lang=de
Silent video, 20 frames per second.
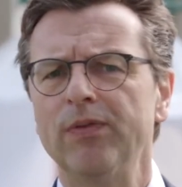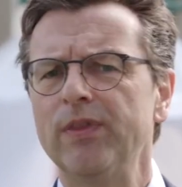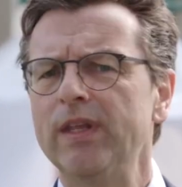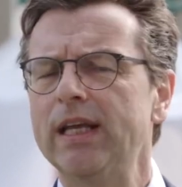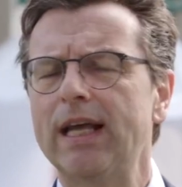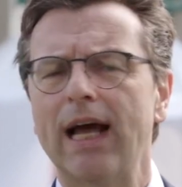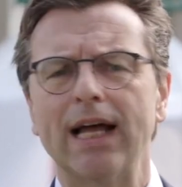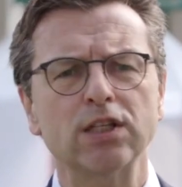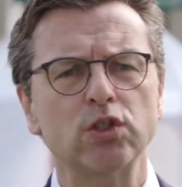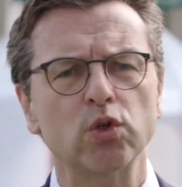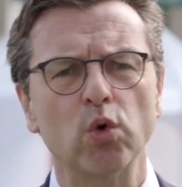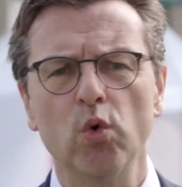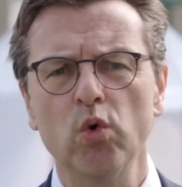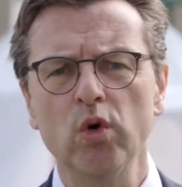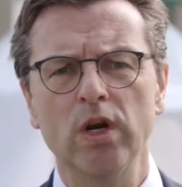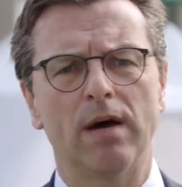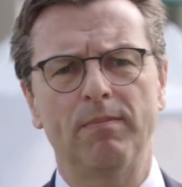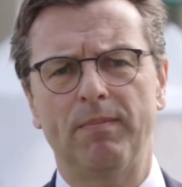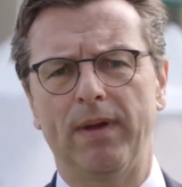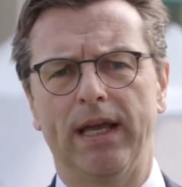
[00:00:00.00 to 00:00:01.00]
die ganz
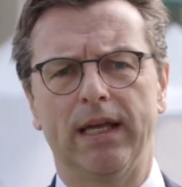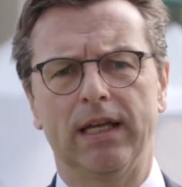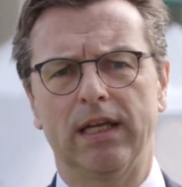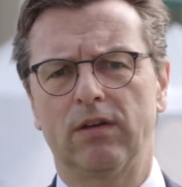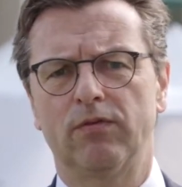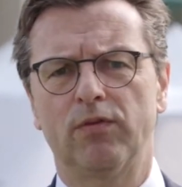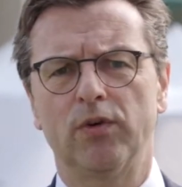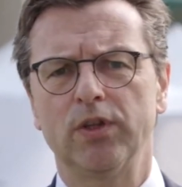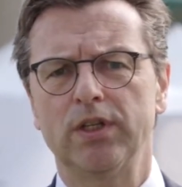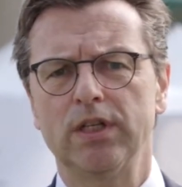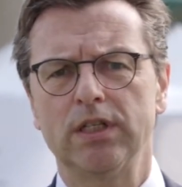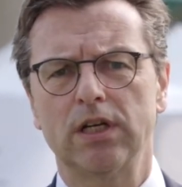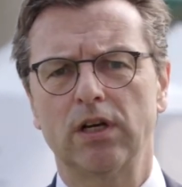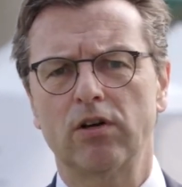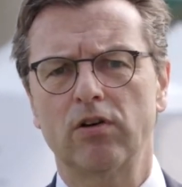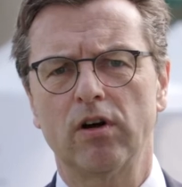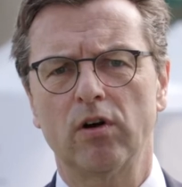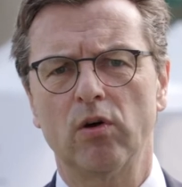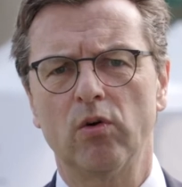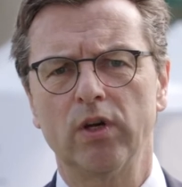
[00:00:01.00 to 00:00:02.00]
unabhängig von dieser
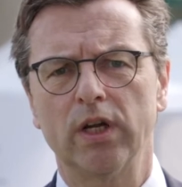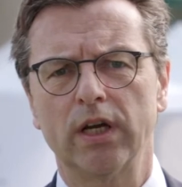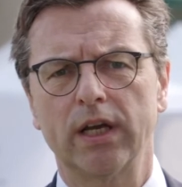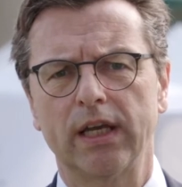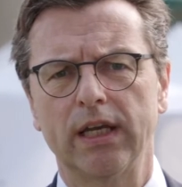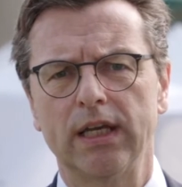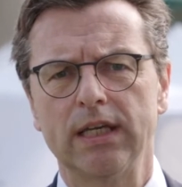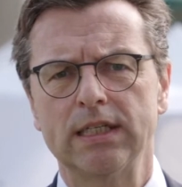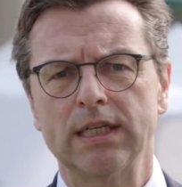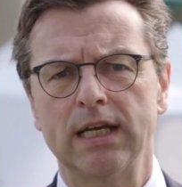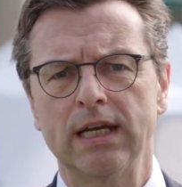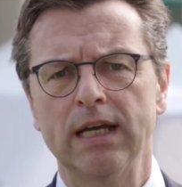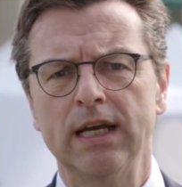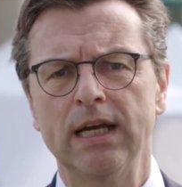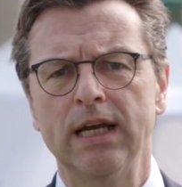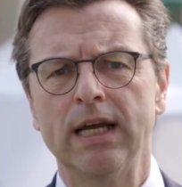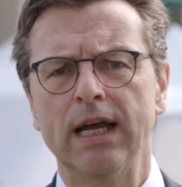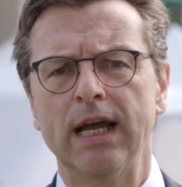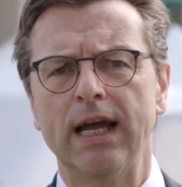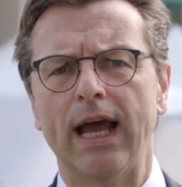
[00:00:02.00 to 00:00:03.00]
Corona-Krise
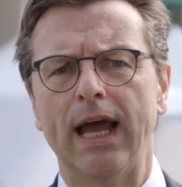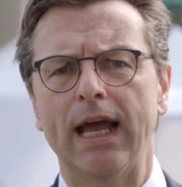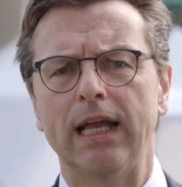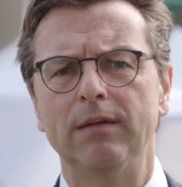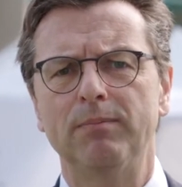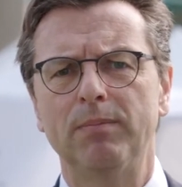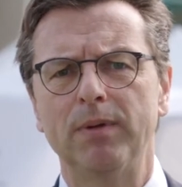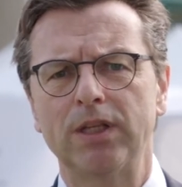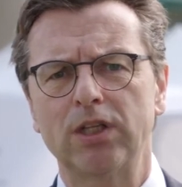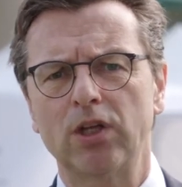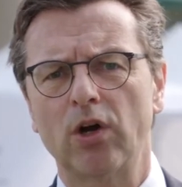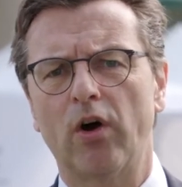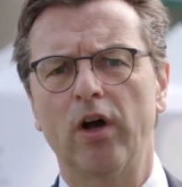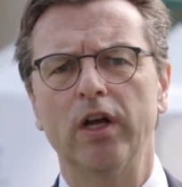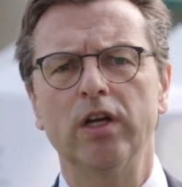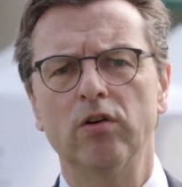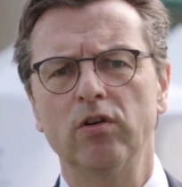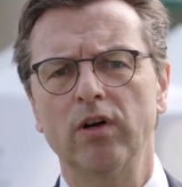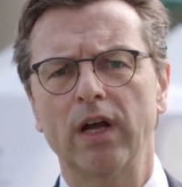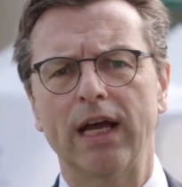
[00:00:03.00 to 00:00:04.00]
eine
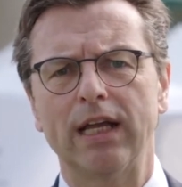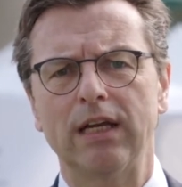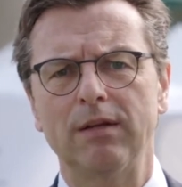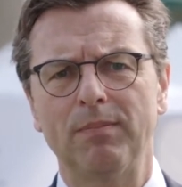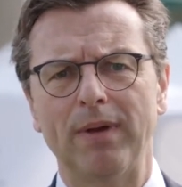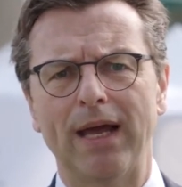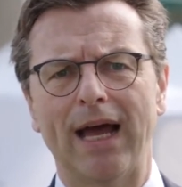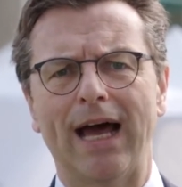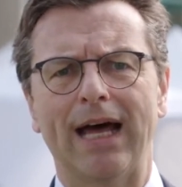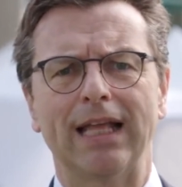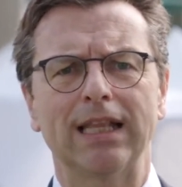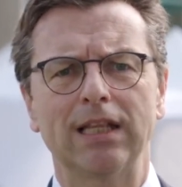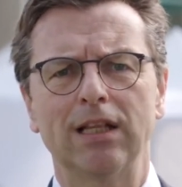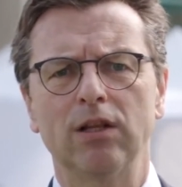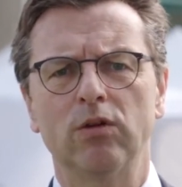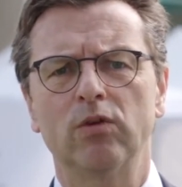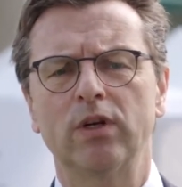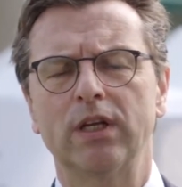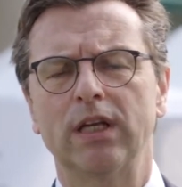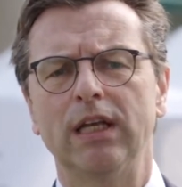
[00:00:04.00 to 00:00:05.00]
Betreuung, eine
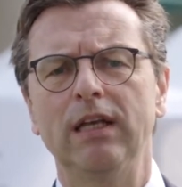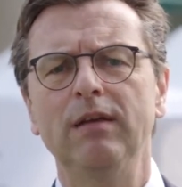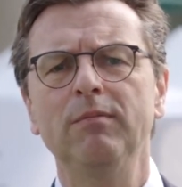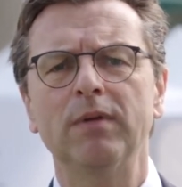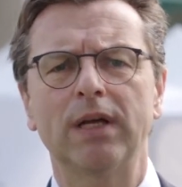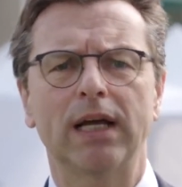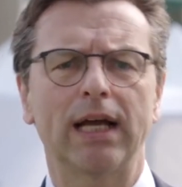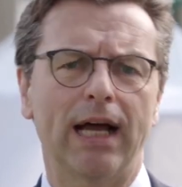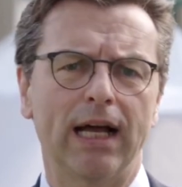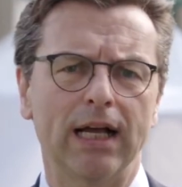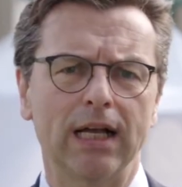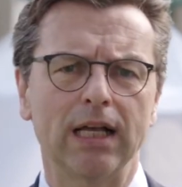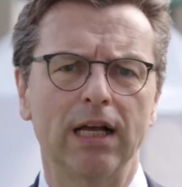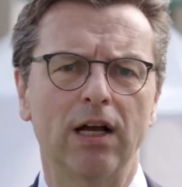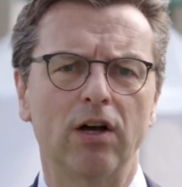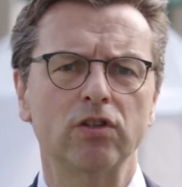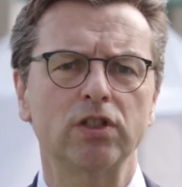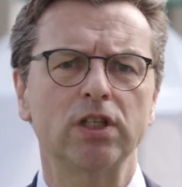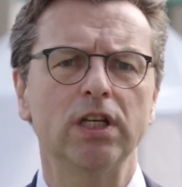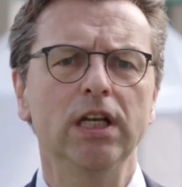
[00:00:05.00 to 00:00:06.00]
Behandlung im
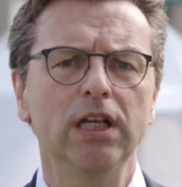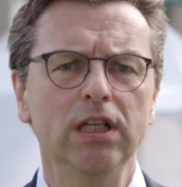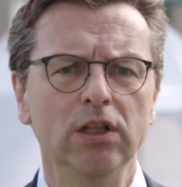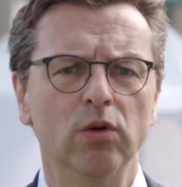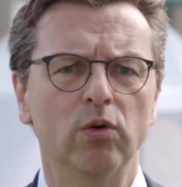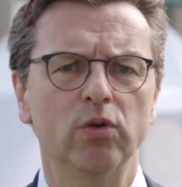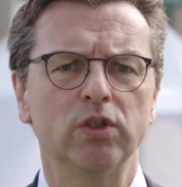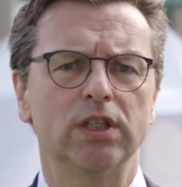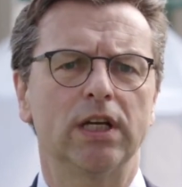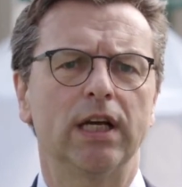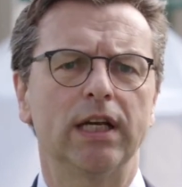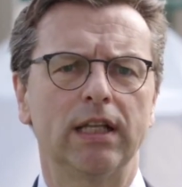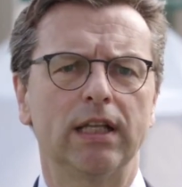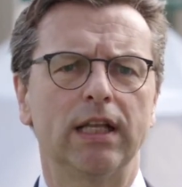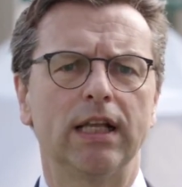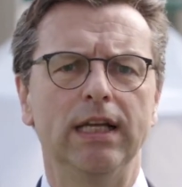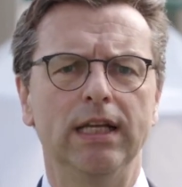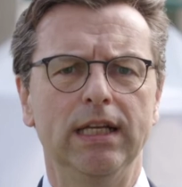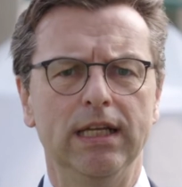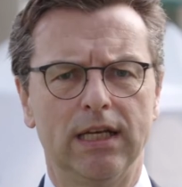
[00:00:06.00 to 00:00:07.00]
Krankenhaus, in unseren
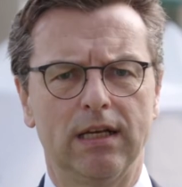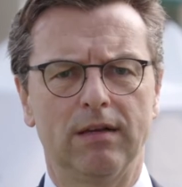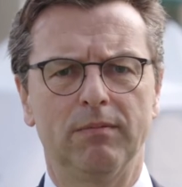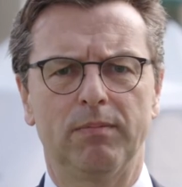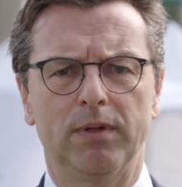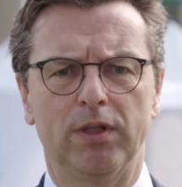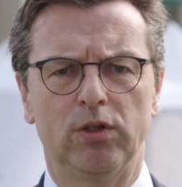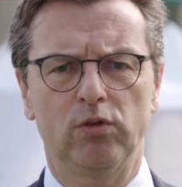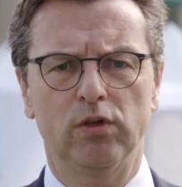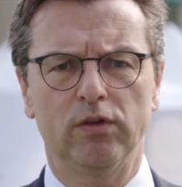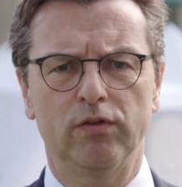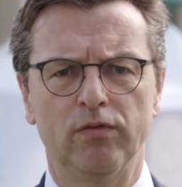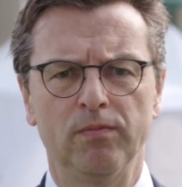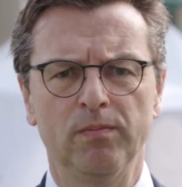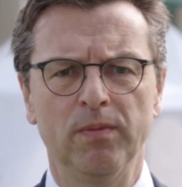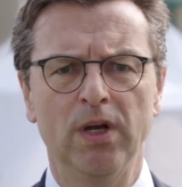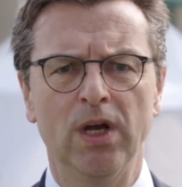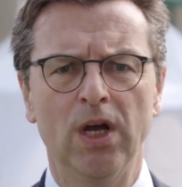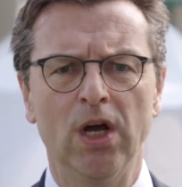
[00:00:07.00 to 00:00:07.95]
Kliniken bedürfen.